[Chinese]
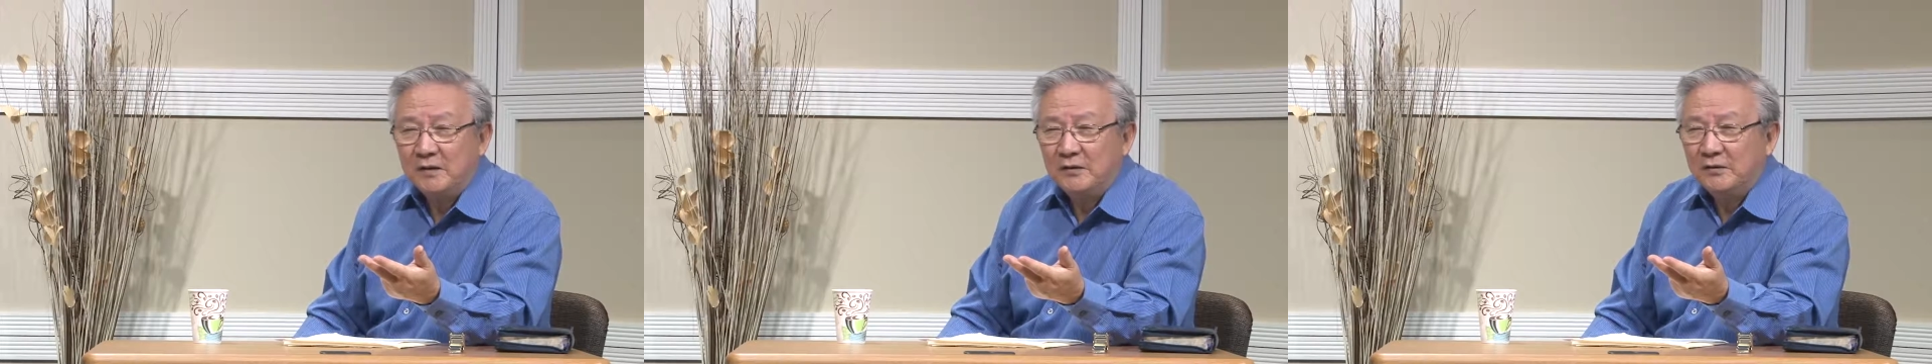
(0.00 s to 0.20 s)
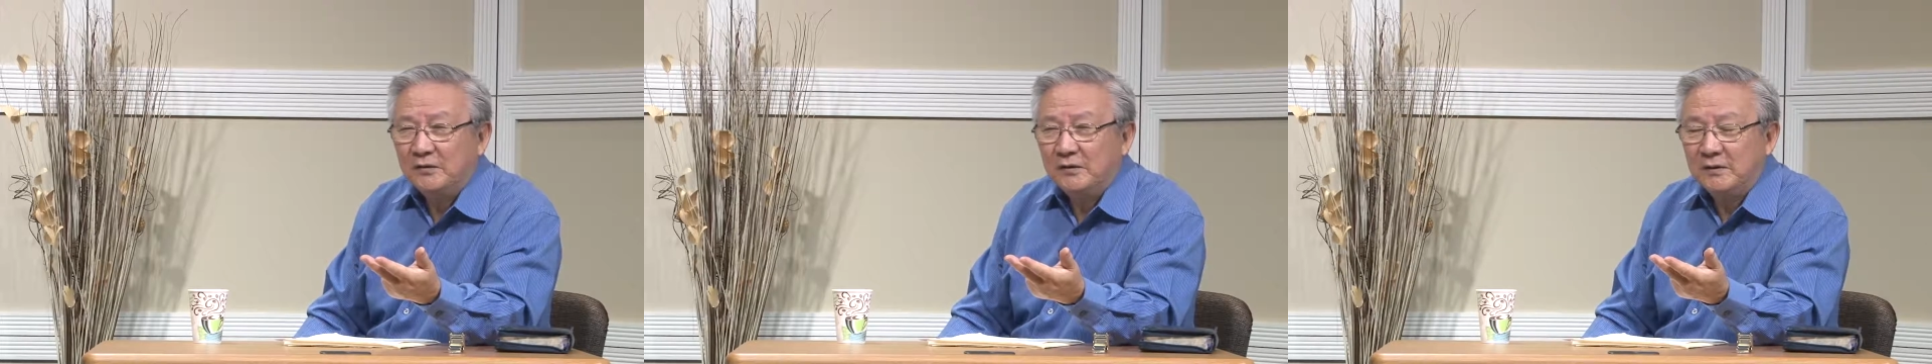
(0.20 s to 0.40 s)

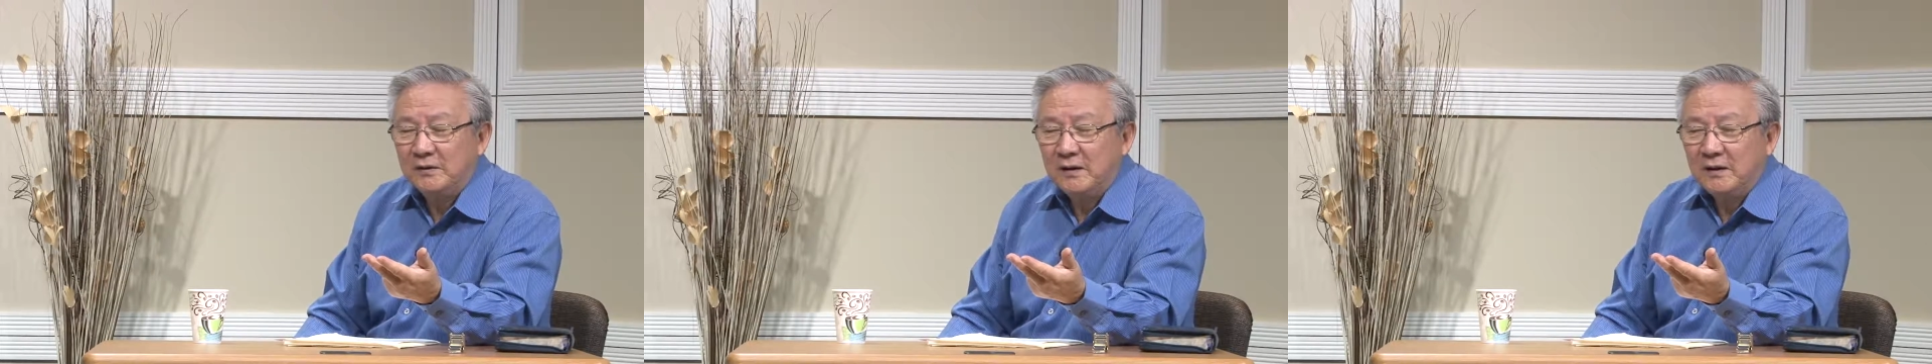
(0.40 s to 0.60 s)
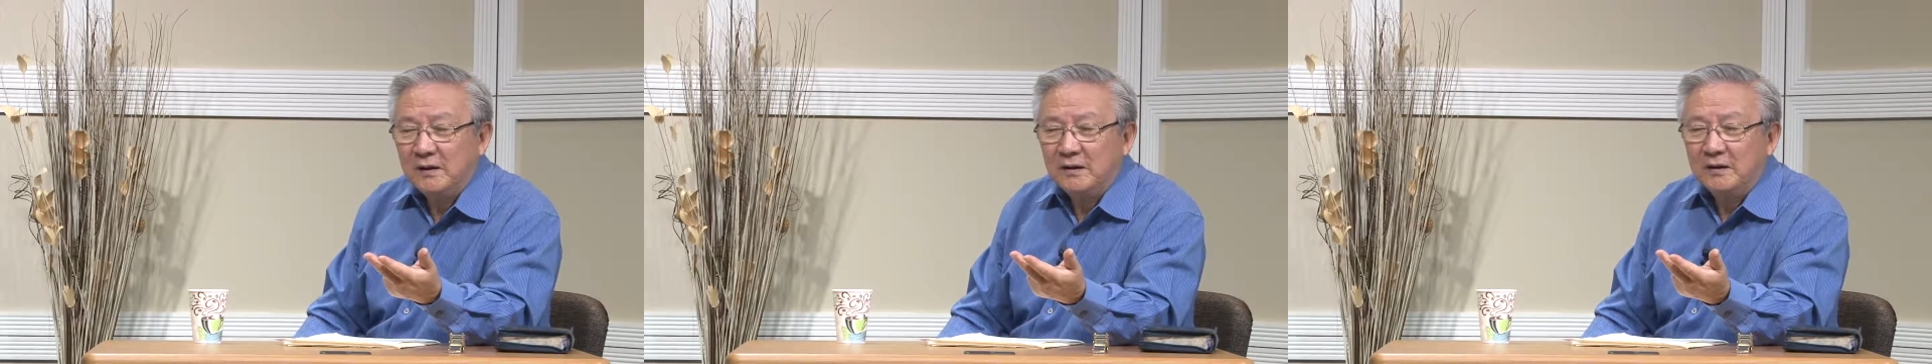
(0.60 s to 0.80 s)
就是
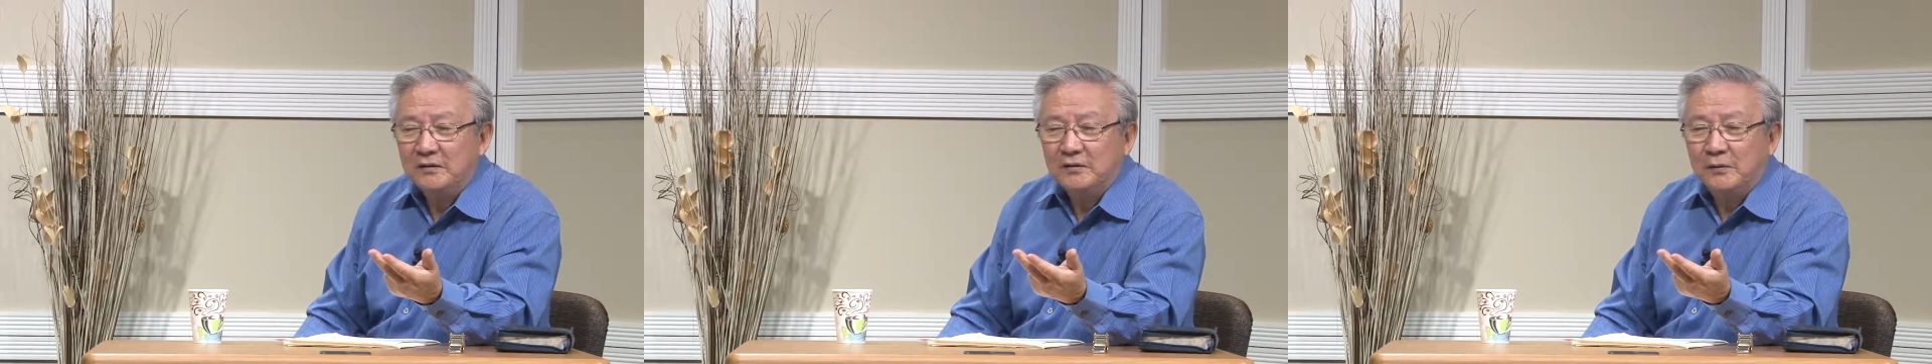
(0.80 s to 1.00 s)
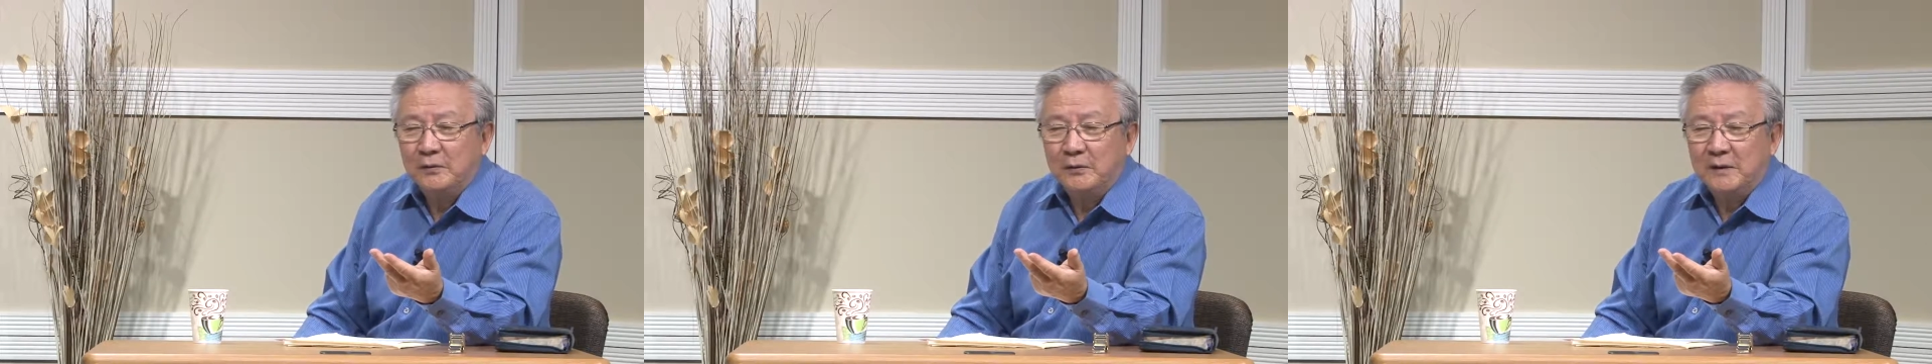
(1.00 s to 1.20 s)

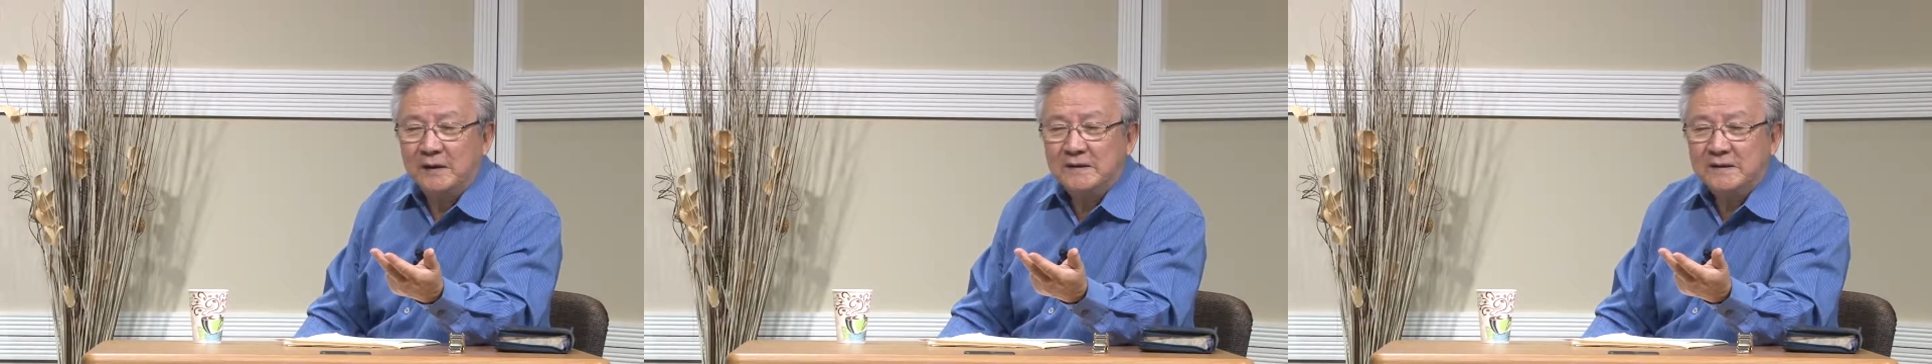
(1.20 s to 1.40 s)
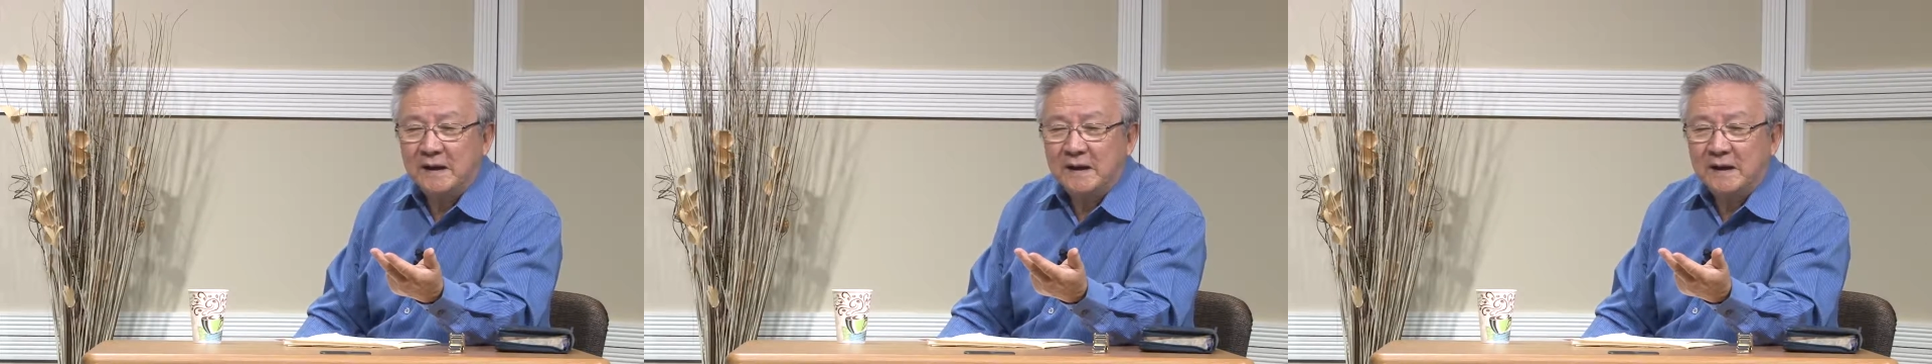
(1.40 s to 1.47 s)
中国人